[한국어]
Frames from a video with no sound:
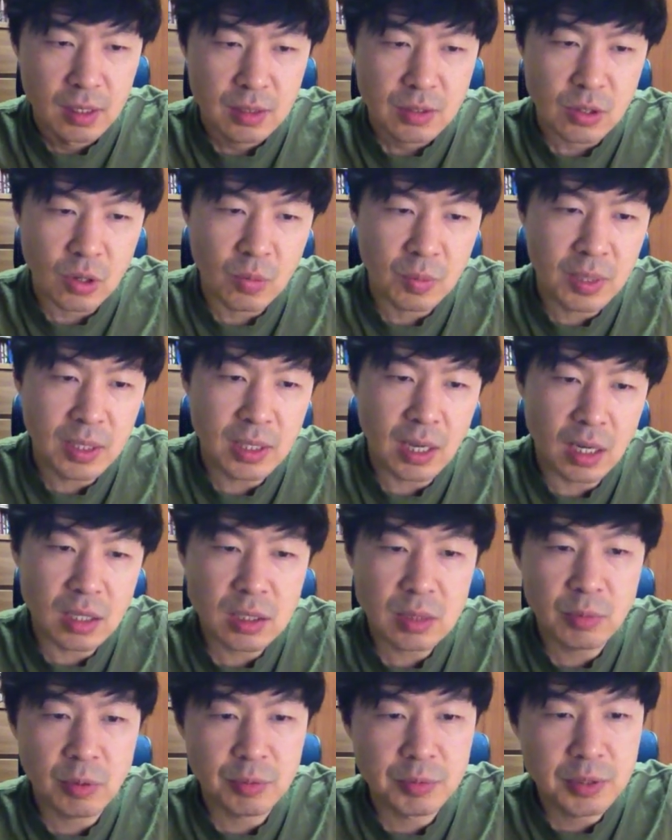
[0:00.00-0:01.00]
정말
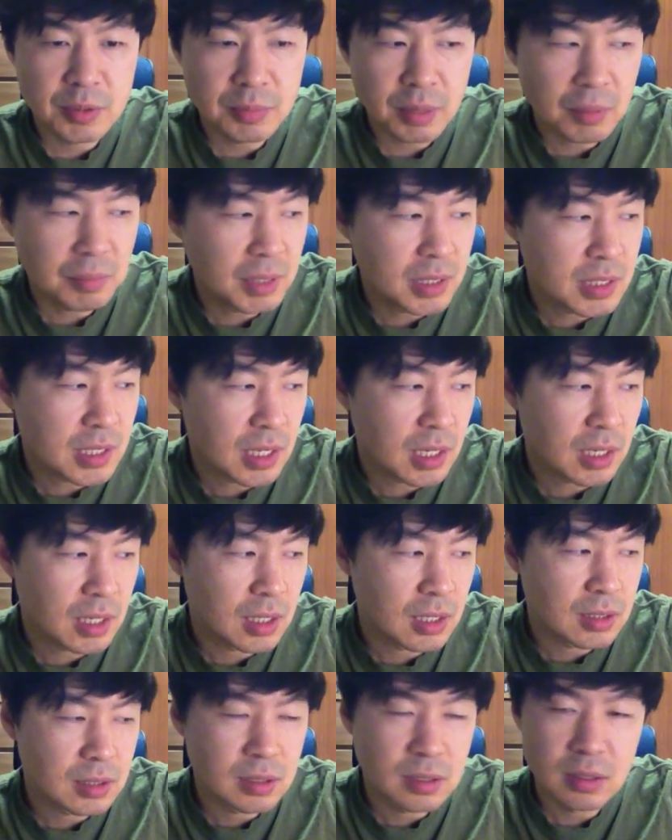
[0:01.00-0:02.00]
양심 없는
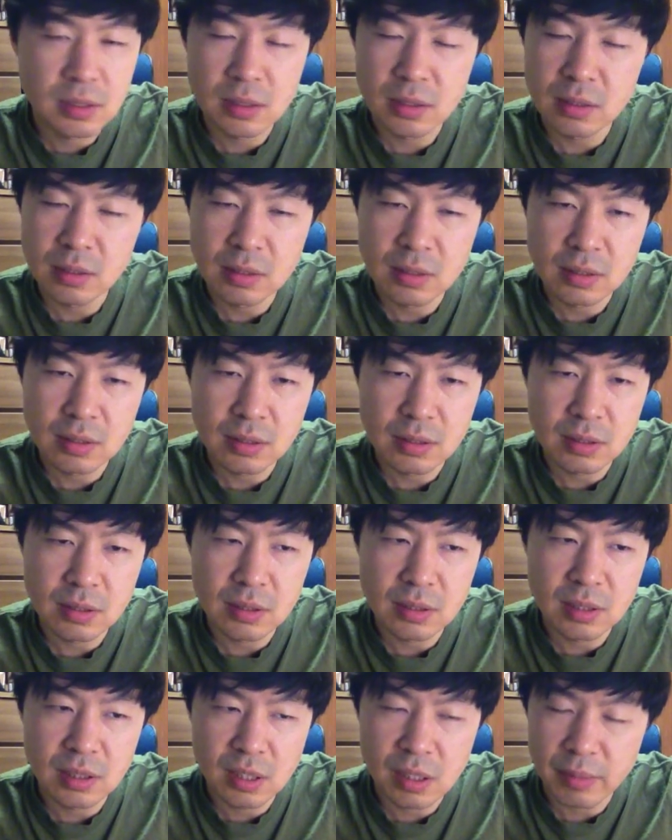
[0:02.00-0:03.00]

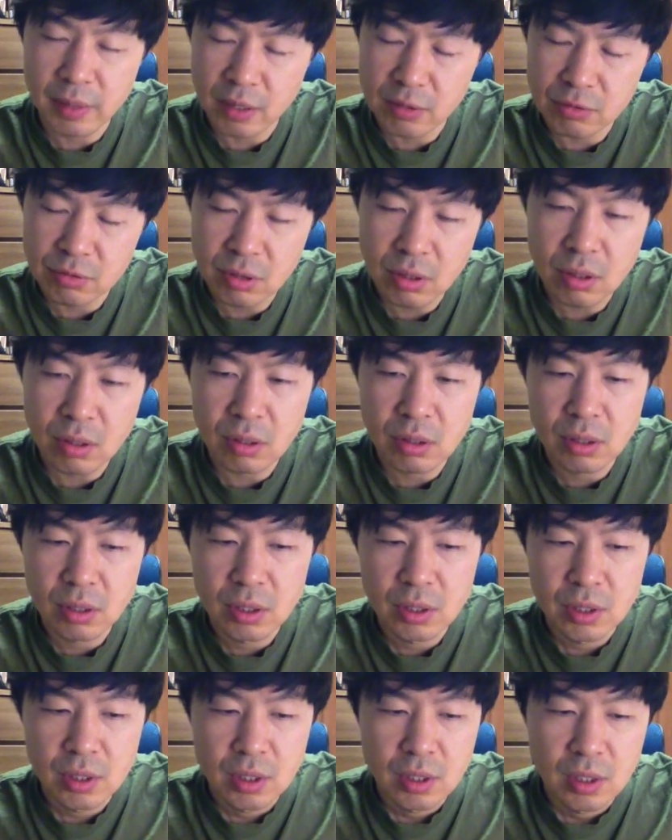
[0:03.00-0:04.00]
판매자들인 게 맞고요.
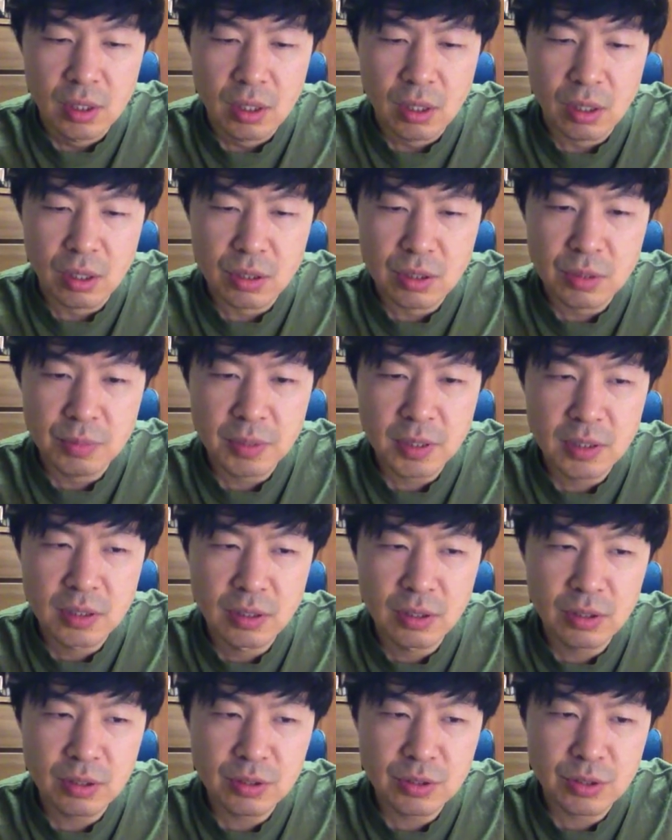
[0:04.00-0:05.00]
어, 정말
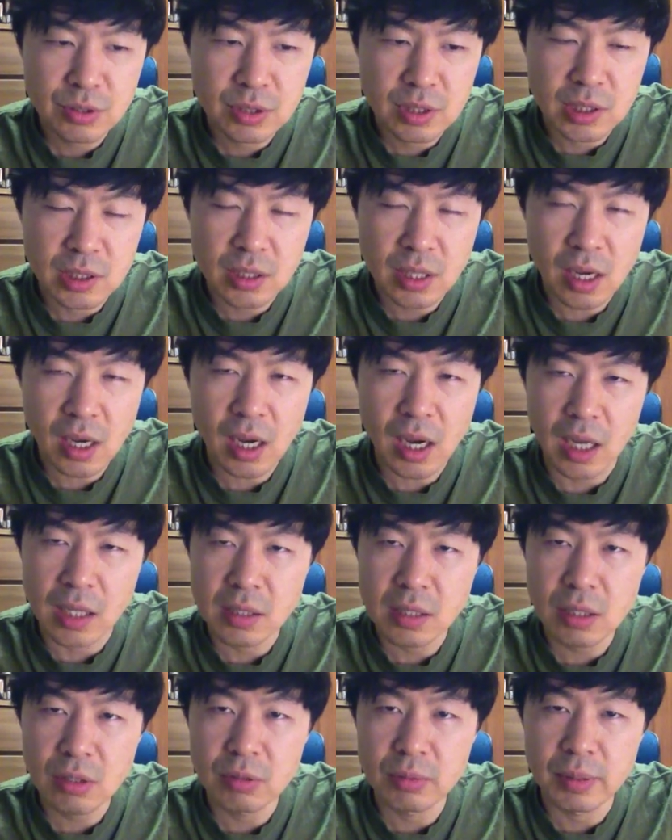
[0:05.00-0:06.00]
그거는 저는 기타가
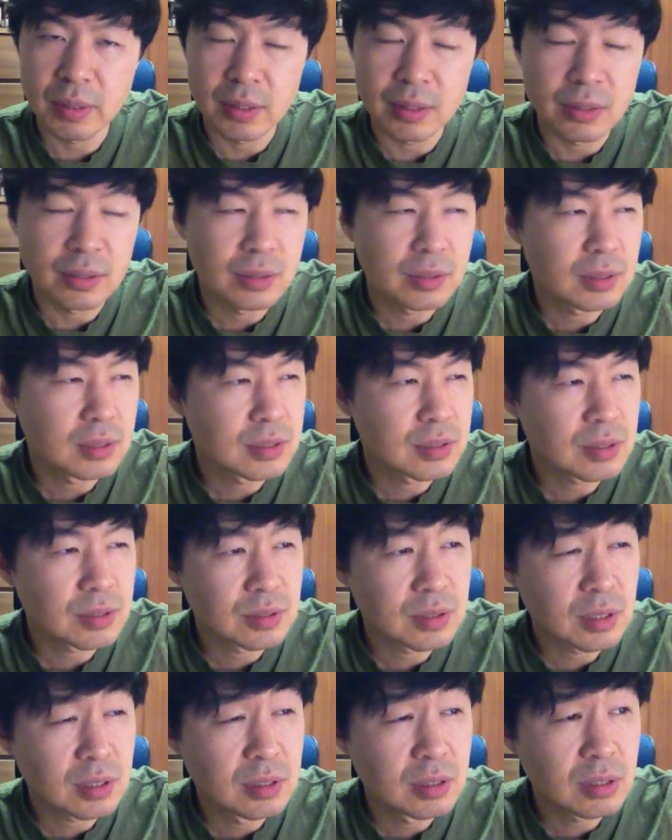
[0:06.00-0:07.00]
아니라고 봐요. 그래서
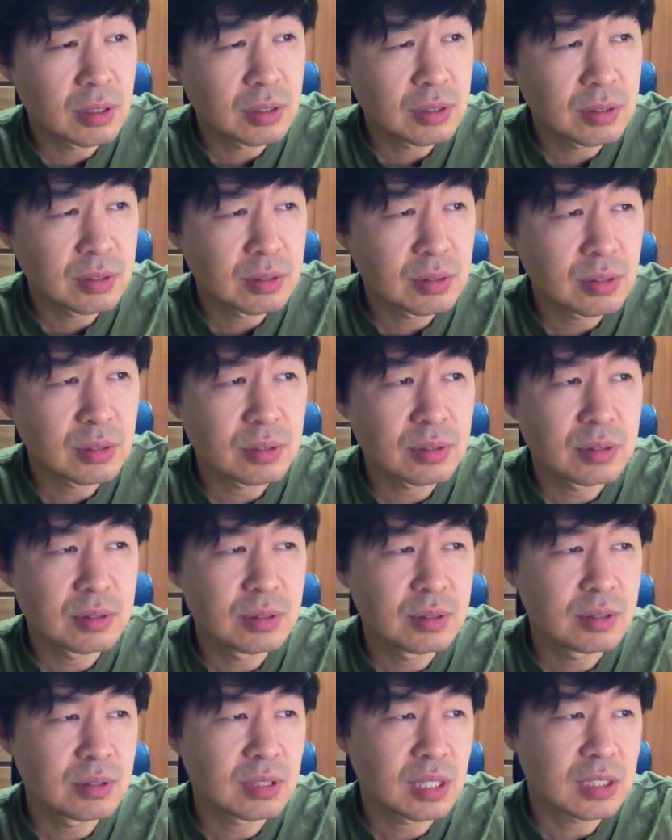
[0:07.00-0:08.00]
이제 그런
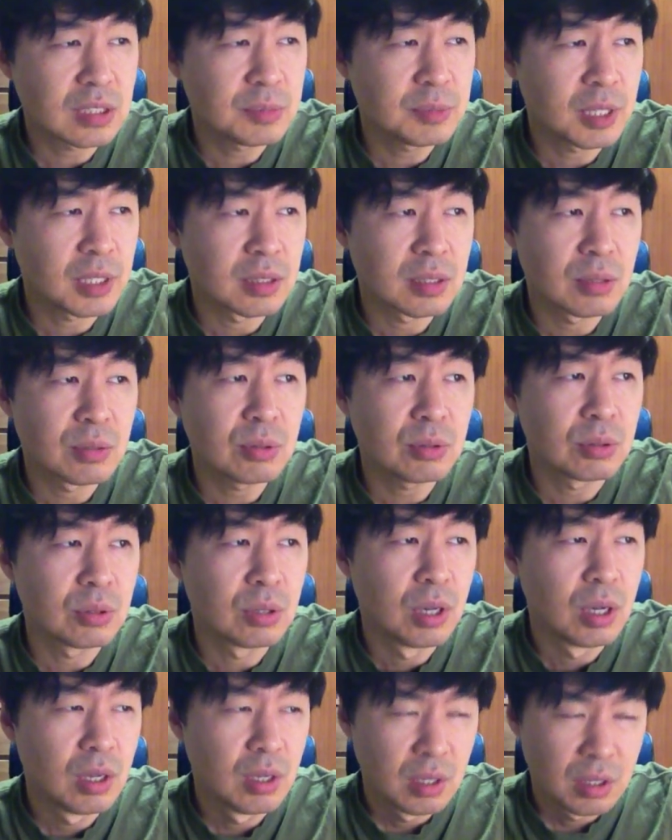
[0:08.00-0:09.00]
것들은 사시면 안 되고
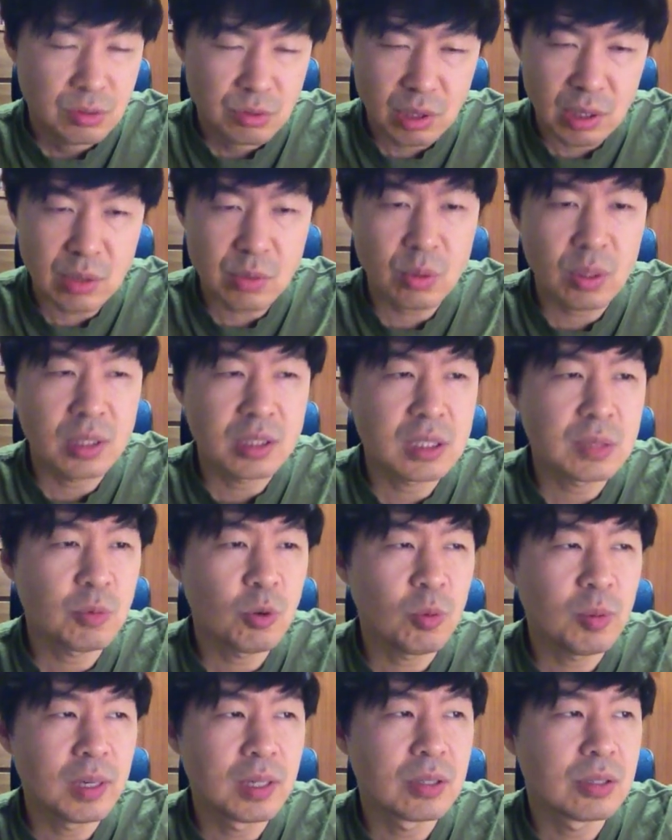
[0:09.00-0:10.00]
최소한
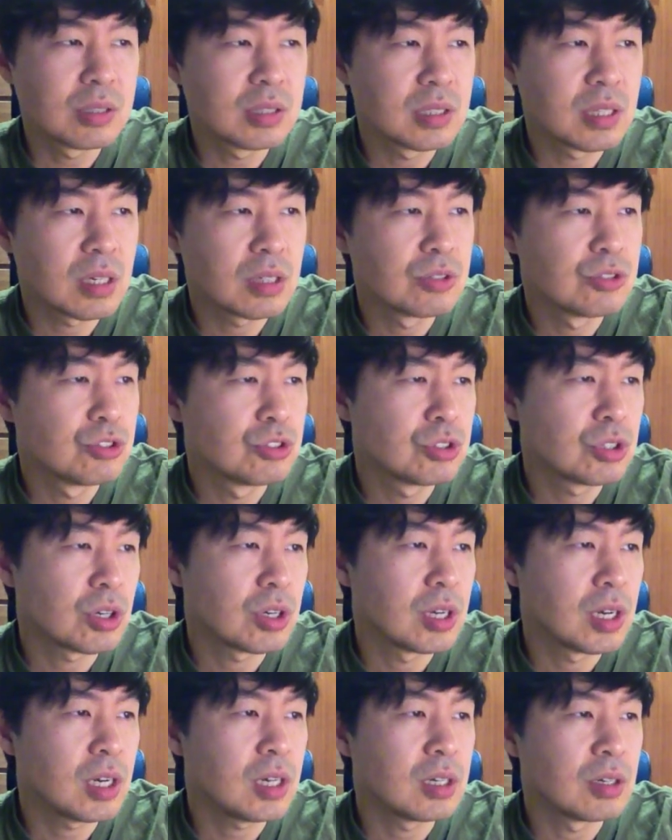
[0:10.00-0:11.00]
15만 원 이상은
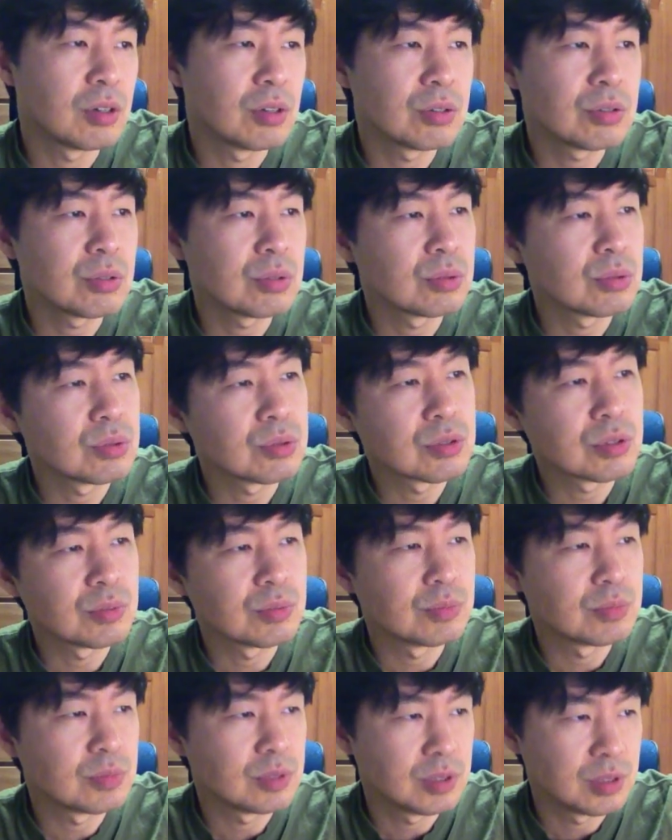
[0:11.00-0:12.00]
주셔야 어느 정도
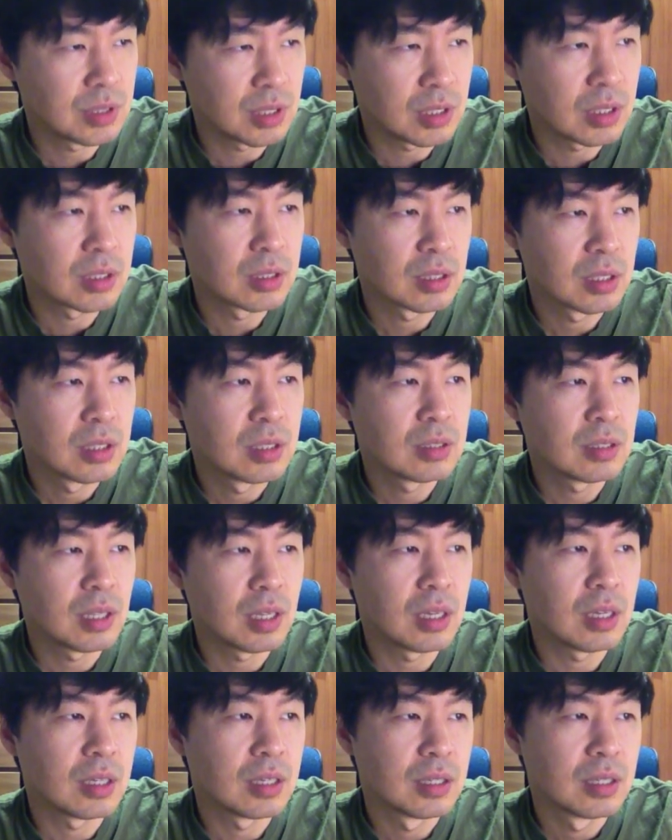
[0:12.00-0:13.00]
좀 이제
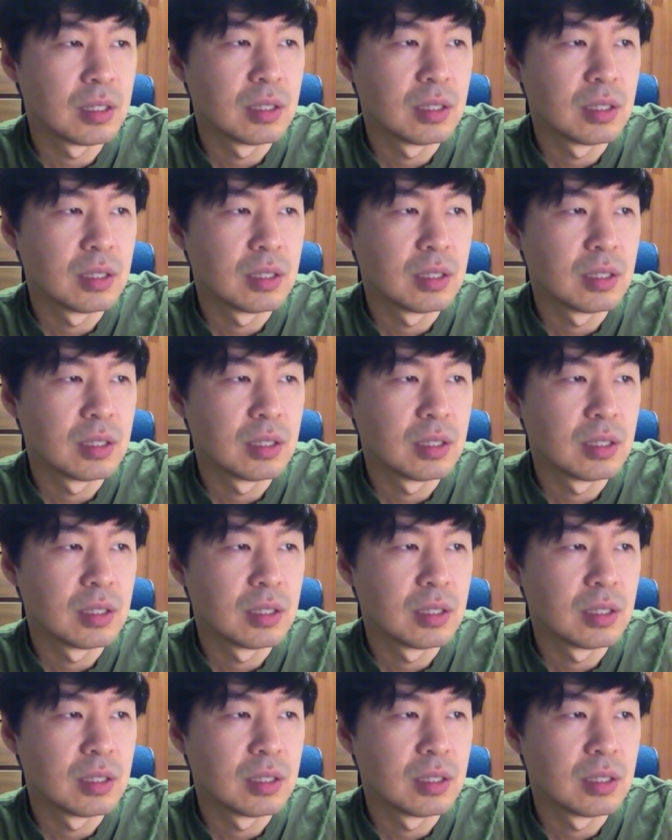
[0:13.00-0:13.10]
네